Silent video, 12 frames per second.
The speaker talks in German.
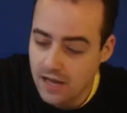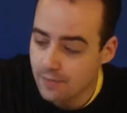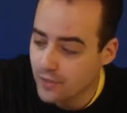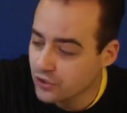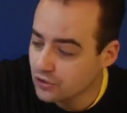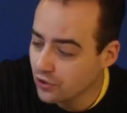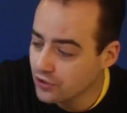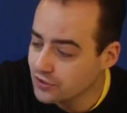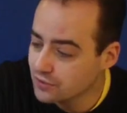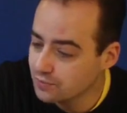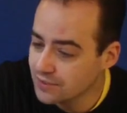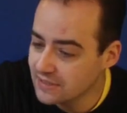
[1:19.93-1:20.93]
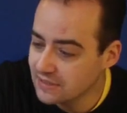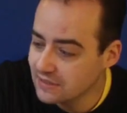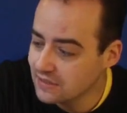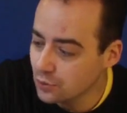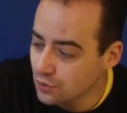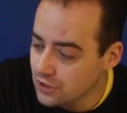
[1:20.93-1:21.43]
möchte euch so ein bisschen
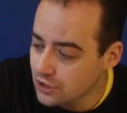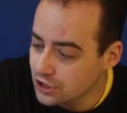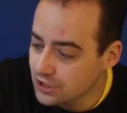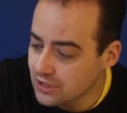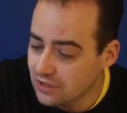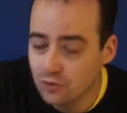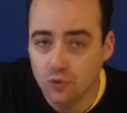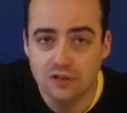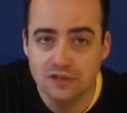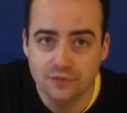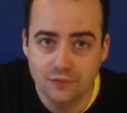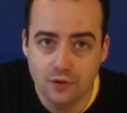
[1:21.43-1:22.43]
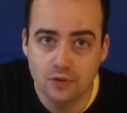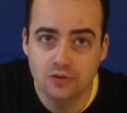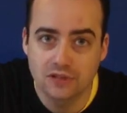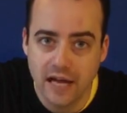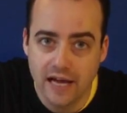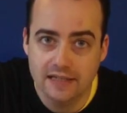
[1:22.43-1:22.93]
die Unterschiede und die Vor-
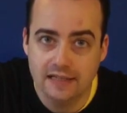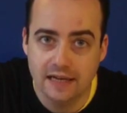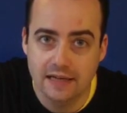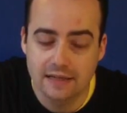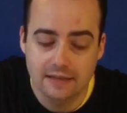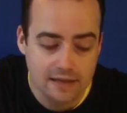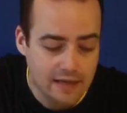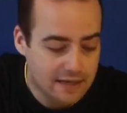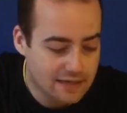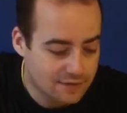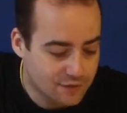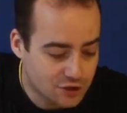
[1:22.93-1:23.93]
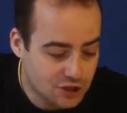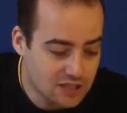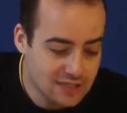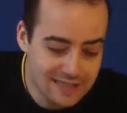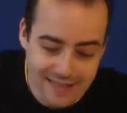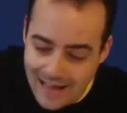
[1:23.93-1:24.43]
und Nachteile der
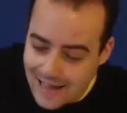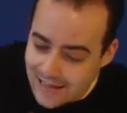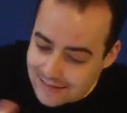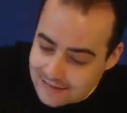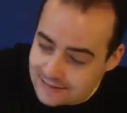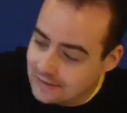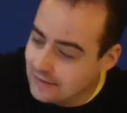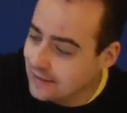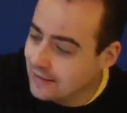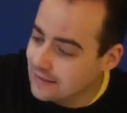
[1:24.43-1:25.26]
verschiedenen Arten